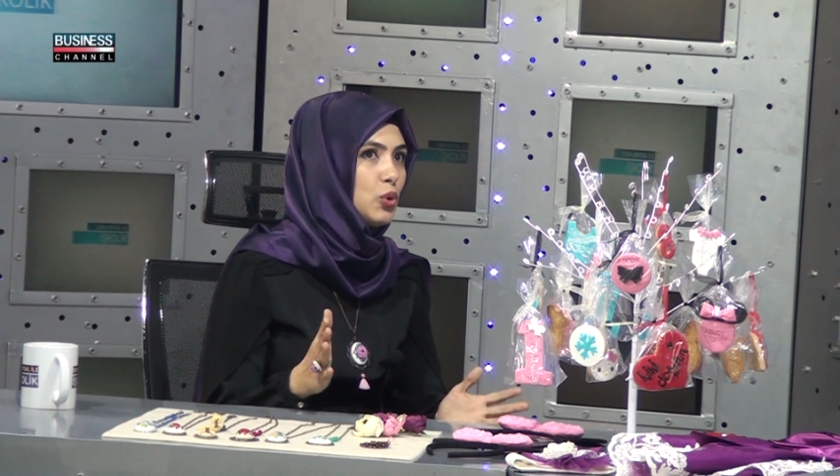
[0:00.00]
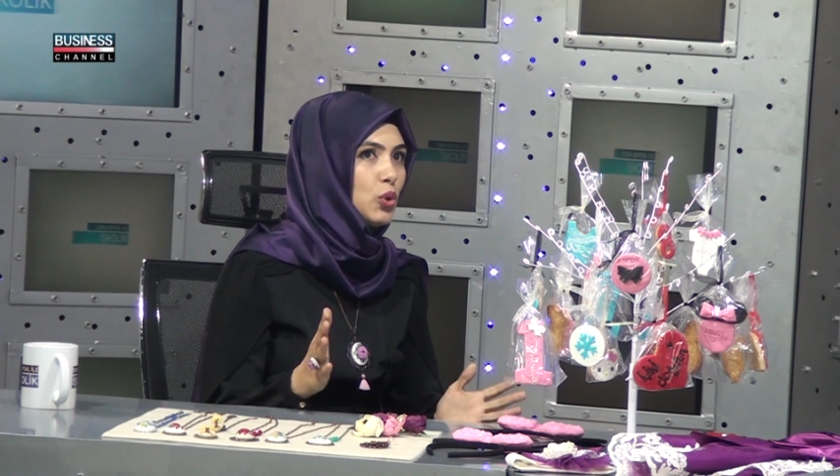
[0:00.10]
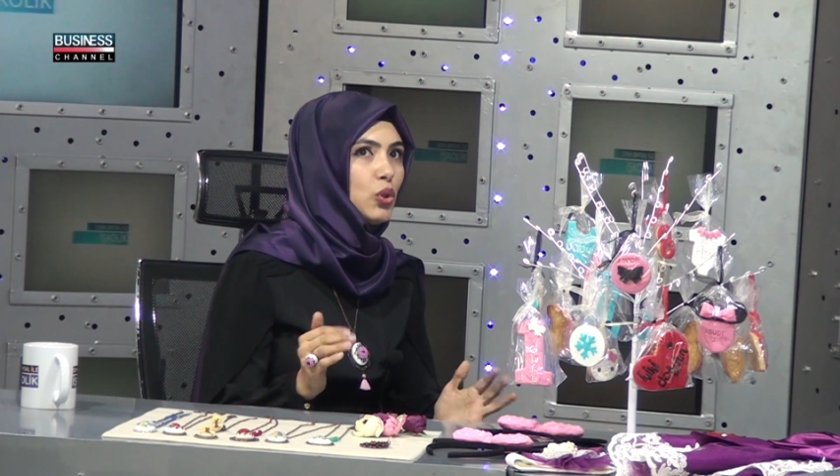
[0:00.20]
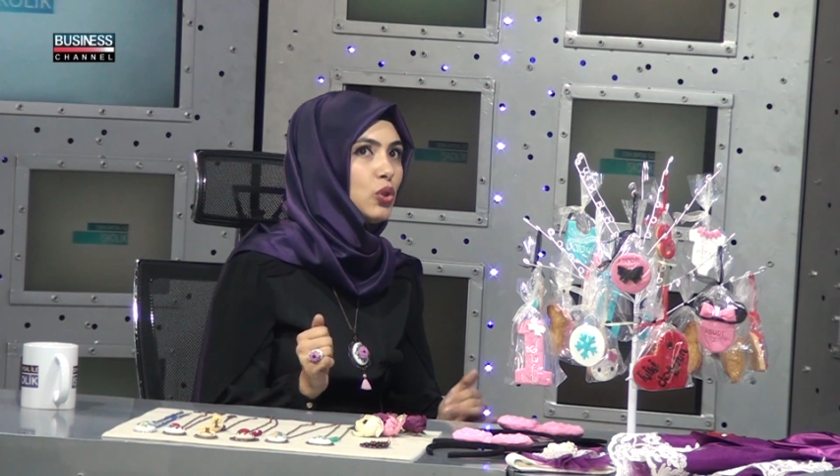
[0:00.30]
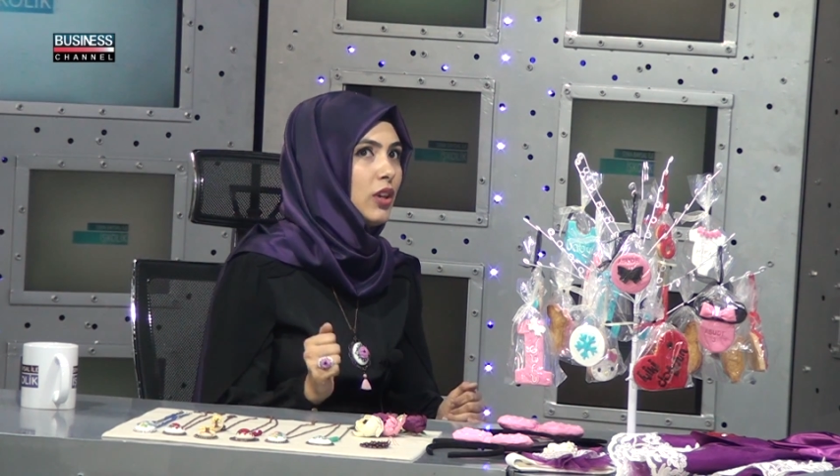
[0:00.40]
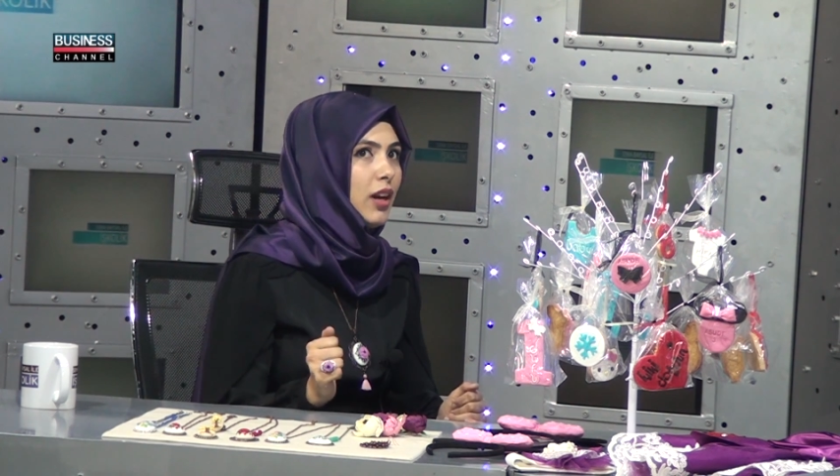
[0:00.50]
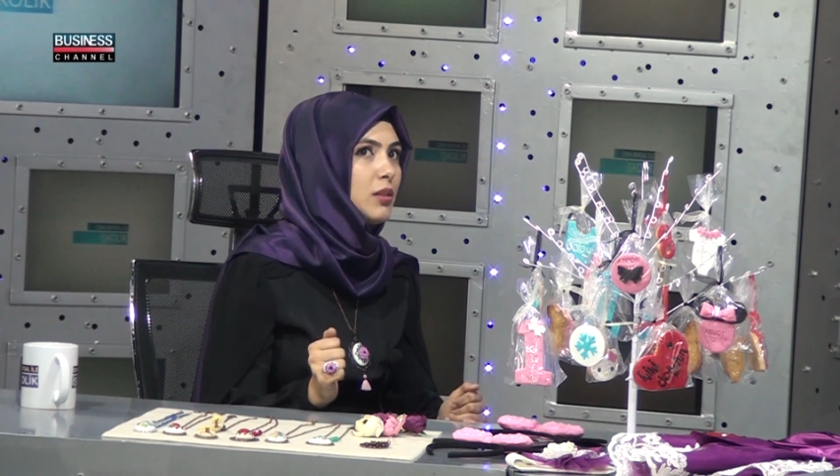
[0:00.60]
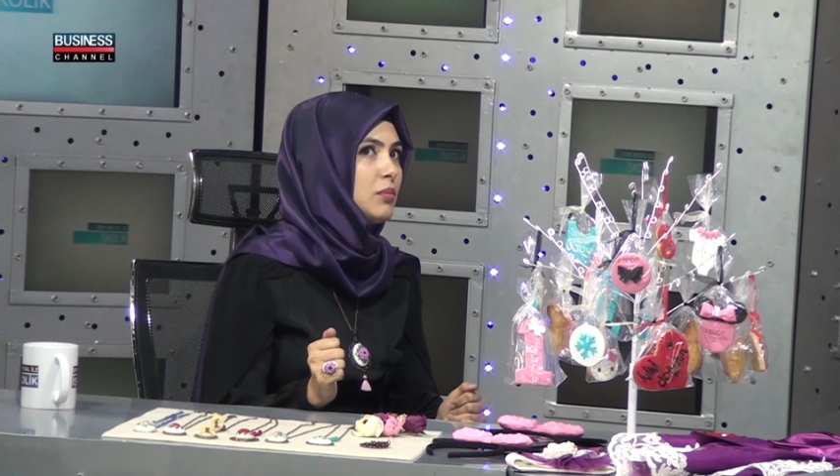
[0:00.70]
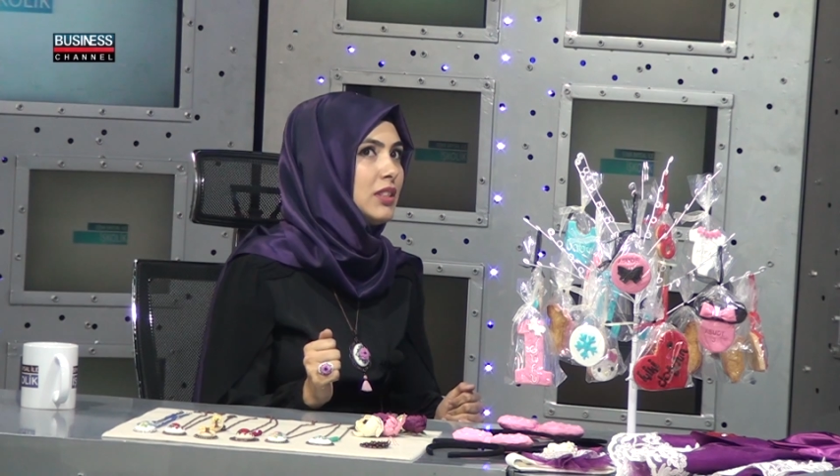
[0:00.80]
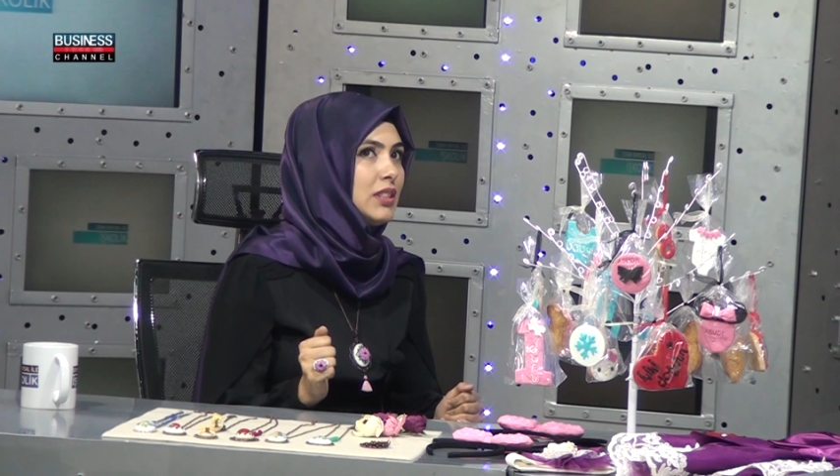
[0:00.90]
büyük
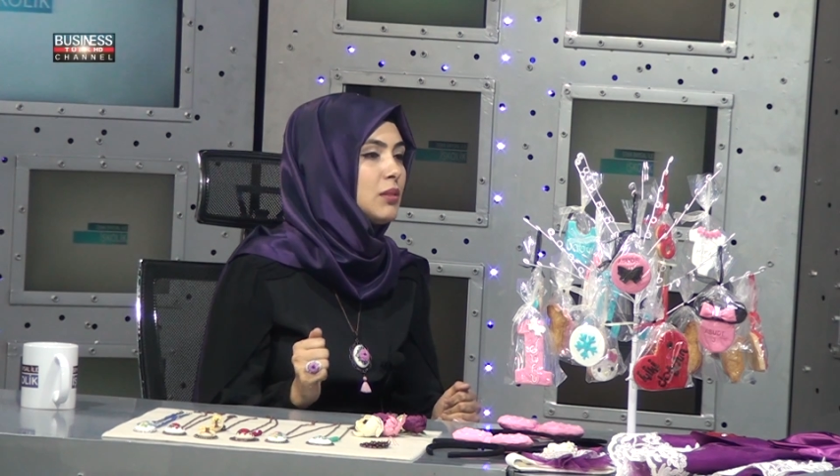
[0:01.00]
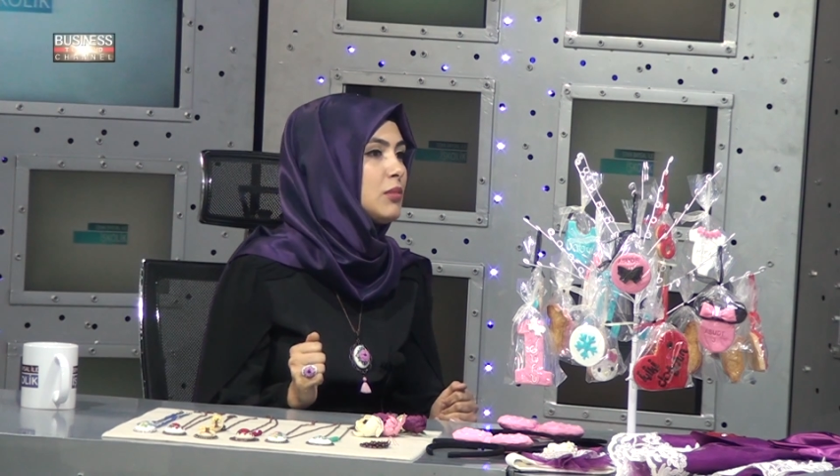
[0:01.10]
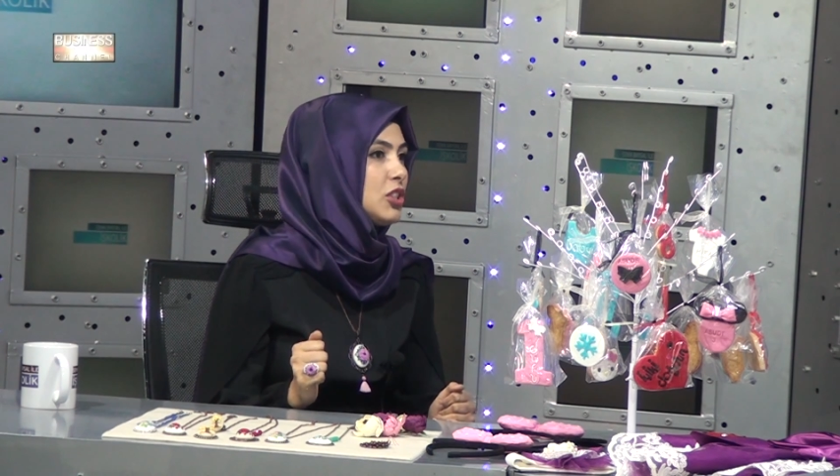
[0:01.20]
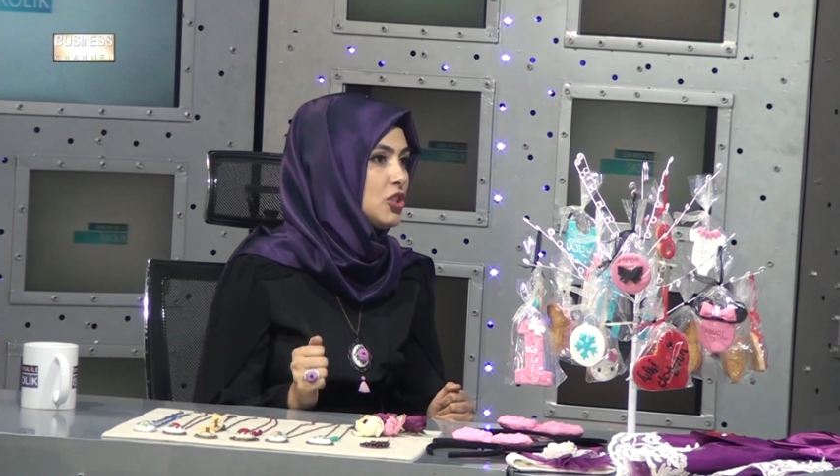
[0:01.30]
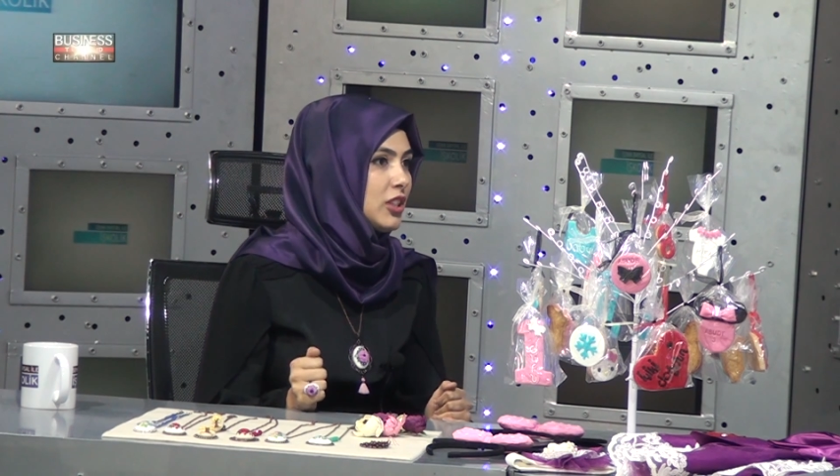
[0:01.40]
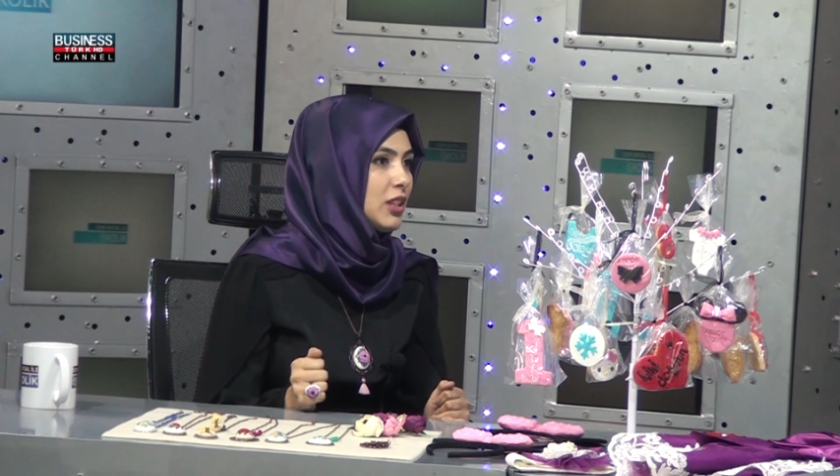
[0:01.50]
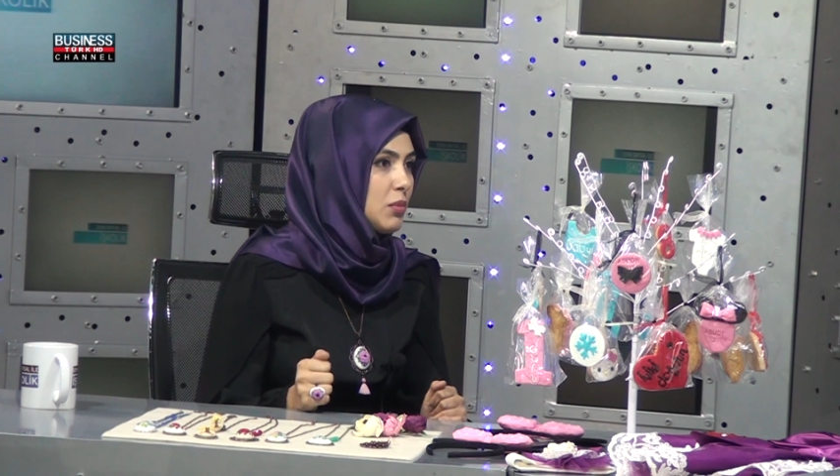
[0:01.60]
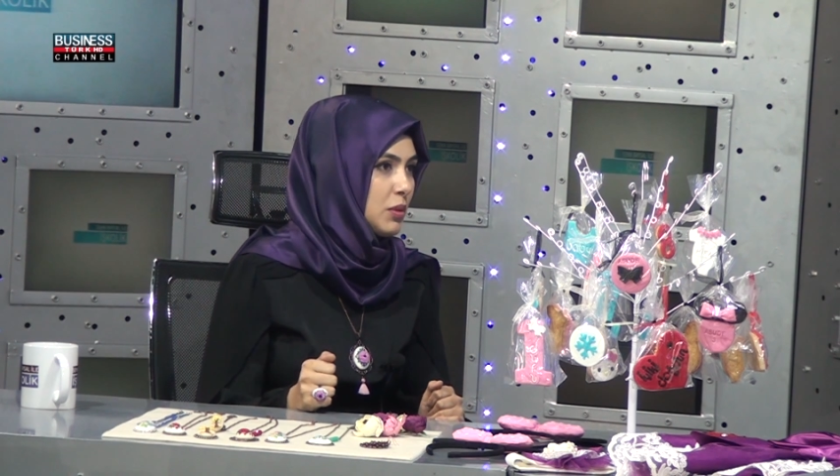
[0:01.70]
yani bir 20 kişilik